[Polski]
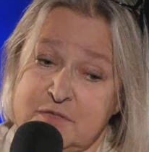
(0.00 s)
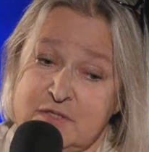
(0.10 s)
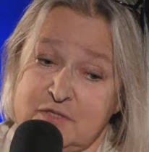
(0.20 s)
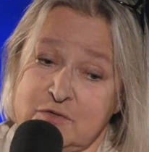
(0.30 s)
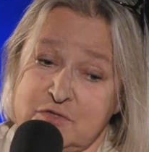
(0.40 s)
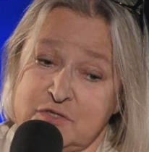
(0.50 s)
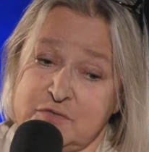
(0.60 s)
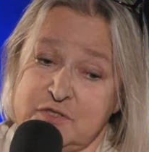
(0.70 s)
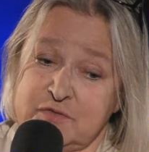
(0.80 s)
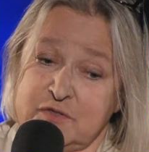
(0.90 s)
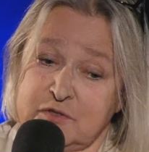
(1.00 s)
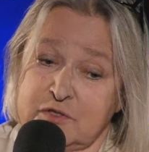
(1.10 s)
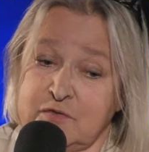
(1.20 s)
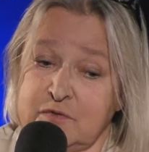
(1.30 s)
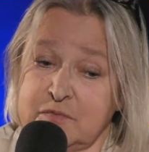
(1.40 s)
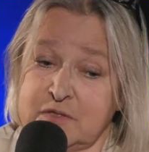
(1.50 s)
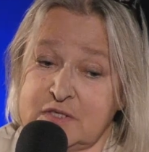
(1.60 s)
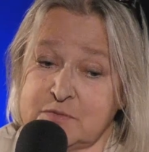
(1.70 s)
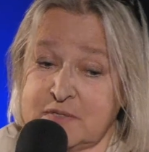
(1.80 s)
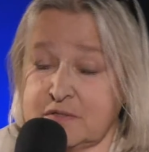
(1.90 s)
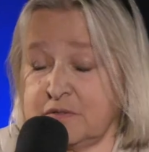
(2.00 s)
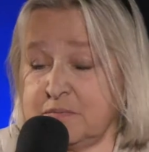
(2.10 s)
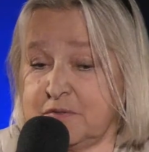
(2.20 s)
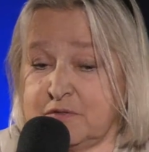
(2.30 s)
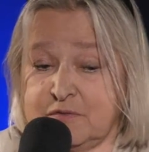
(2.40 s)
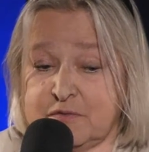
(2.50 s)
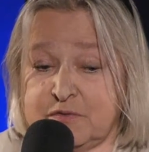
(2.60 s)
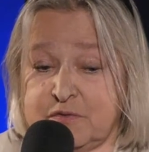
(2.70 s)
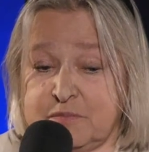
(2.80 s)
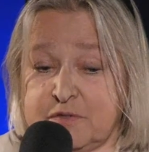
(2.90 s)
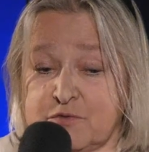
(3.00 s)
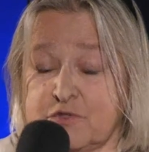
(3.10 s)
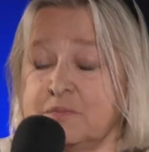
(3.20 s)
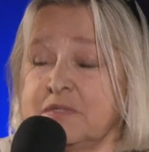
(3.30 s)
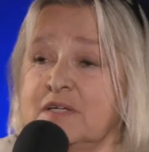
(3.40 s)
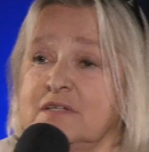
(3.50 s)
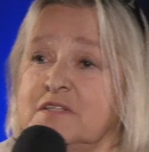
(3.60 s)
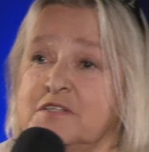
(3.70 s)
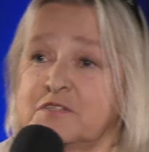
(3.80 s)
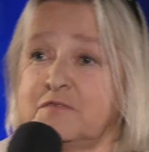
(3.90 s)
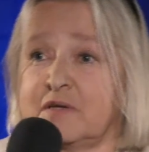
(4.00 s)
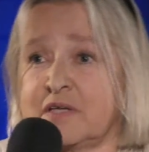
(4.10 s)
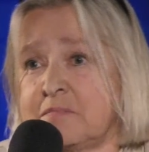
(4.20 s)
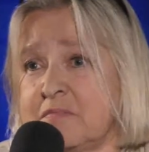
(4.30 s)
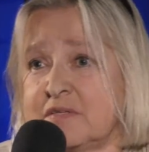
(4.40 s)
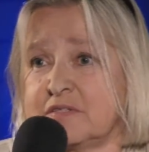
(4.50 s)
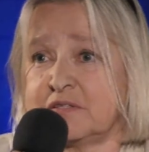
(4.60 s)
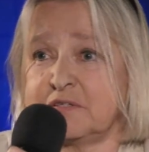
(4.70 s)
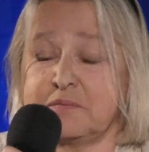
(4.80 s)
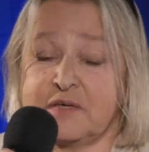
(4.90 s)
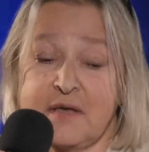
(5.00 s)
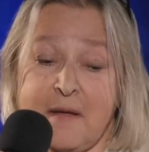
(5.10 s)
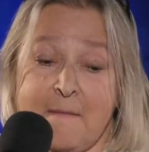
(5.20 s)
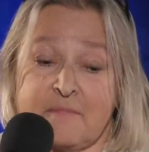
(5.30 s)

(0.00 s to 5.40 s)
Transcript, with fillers: postacią rzeczywiście wyjątkową. Mnie też bardzo imponował swoimi różnymi zainteresowaniami, między innymi